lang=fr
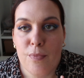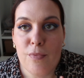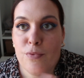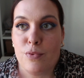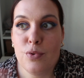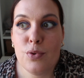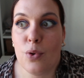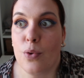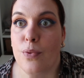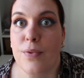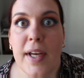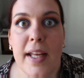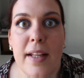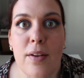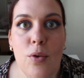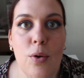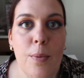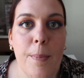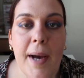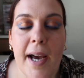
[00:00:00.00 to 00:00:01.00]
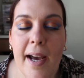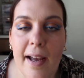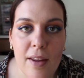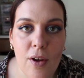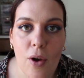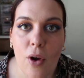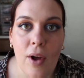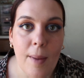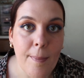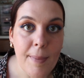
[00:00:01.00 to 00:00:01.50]
vous trouverez nulle part
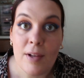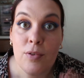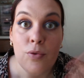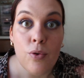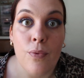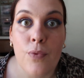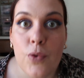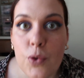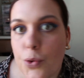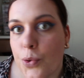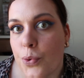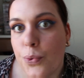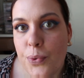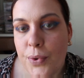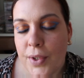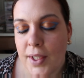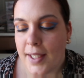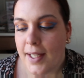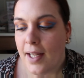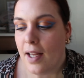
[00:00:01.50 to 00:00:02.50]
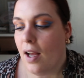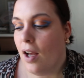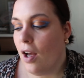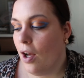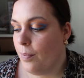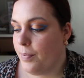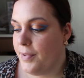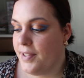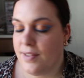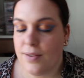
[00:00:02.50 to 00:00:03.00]
ailleurs à part sur vos joues
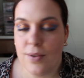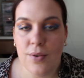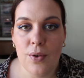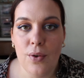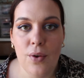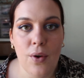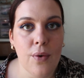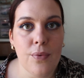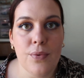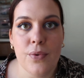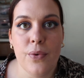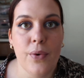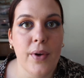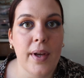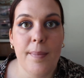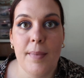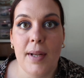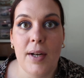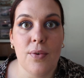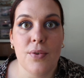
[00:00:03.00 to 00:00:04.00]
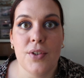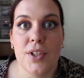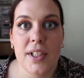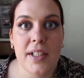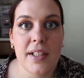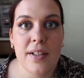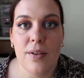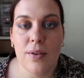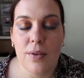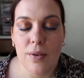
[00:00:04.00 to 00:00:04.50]
euh, puisque vous aurez
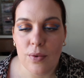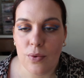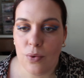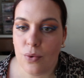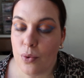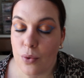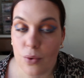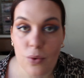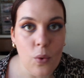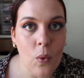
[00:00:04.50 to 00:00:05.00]
mélangé euh, deux